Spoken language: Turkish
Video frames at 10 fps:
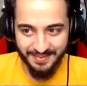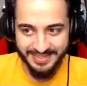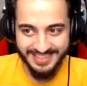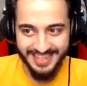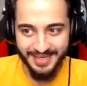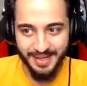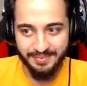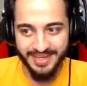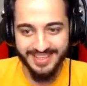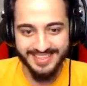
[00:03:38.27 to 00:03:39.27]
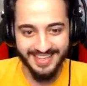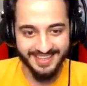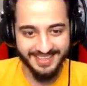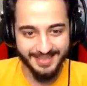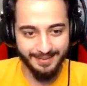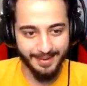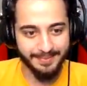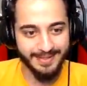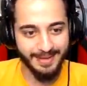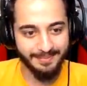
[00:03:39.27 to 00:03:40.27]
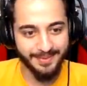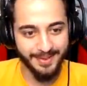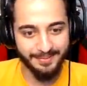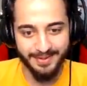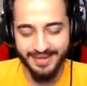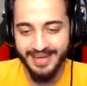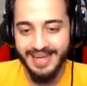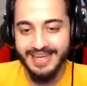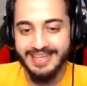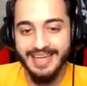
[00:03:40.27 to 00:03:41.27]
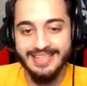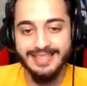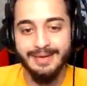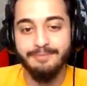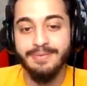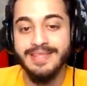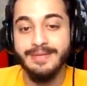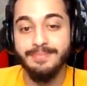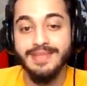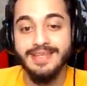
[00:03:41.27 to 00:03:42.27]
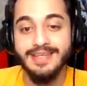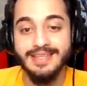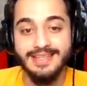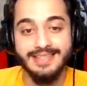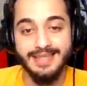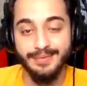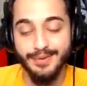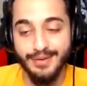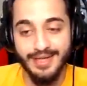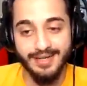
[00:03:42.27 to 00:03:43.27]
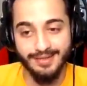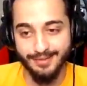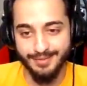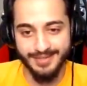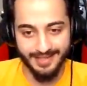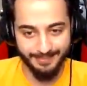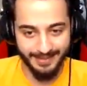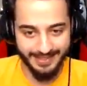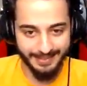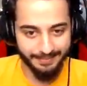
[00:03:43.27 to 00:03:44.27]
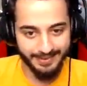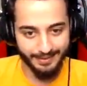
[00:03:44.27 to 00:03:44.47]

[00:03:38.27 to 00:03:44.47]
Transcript: Ama şimdi adam gelirse yatacağım abi. Tamam mı bunu. Gelince pıtır pıtır indireceğim. Ruhları duymayacak bak yemin